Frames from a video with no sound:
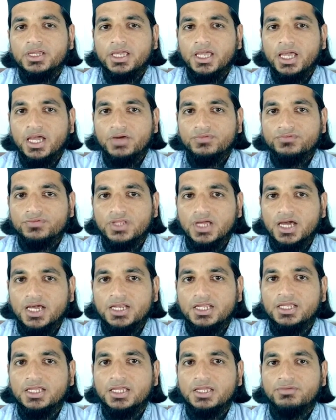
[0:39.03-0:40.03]
कि
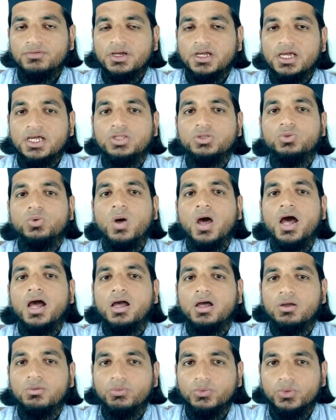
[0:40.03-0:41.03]
अफतारी के वक़्त दुआ
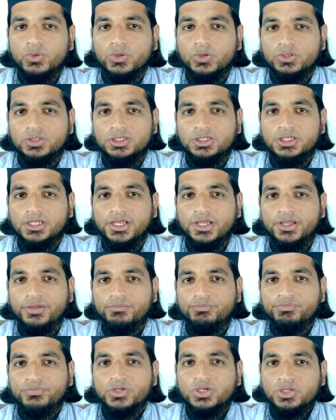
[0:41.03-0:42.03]
कबूल होती है
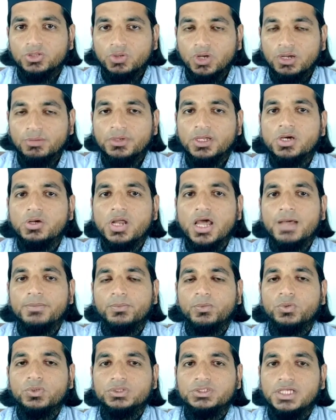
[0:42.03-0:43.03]
तो हमें और
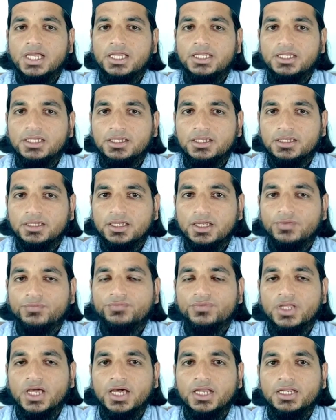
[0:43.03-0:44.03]
आपको चाहिए कि
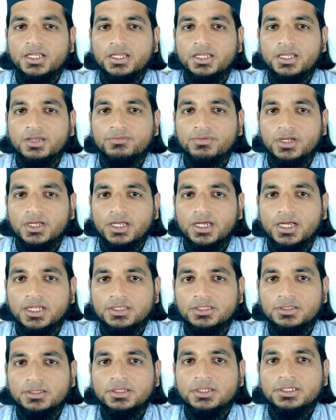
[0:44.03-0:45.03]
अफतारी के
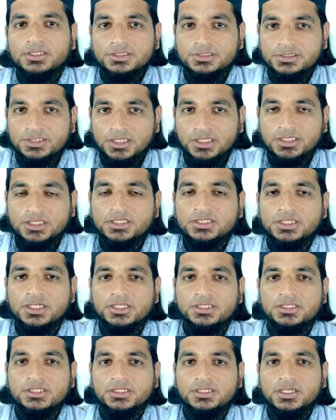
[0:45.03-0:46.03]
वक़्त जल्दी
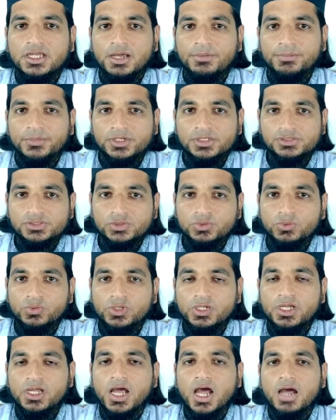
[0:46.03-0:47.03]
जल्दी अपने
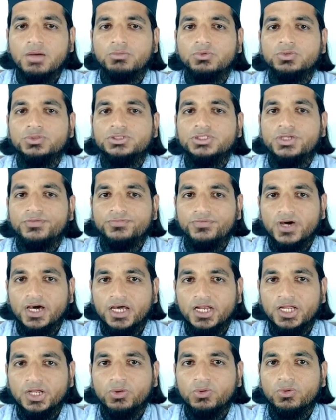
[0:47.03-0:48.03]
ज़रूरी कामों से
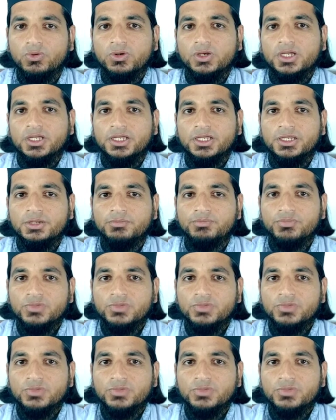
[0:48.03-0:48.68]
फ़ारे हो के